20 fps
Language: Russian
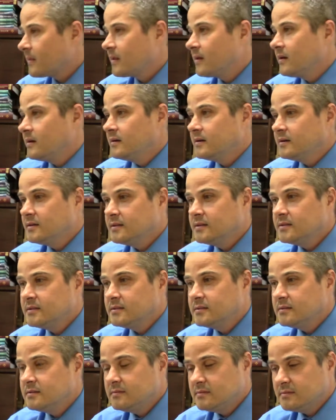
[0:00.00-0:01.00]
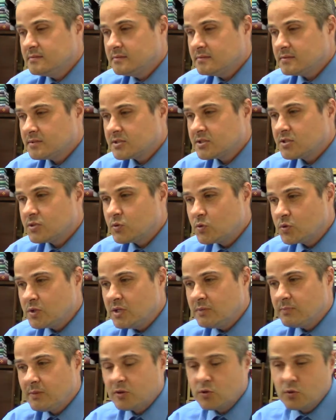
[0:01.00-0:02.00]
э, так сказать,
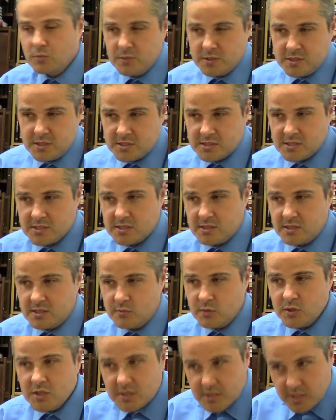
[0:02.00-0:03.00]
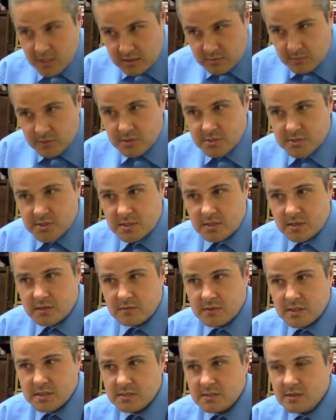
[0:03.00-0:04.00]
другие подобные детские сады, его не надо было
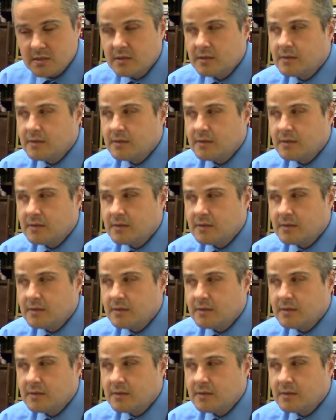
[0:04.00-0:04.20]
закрывать.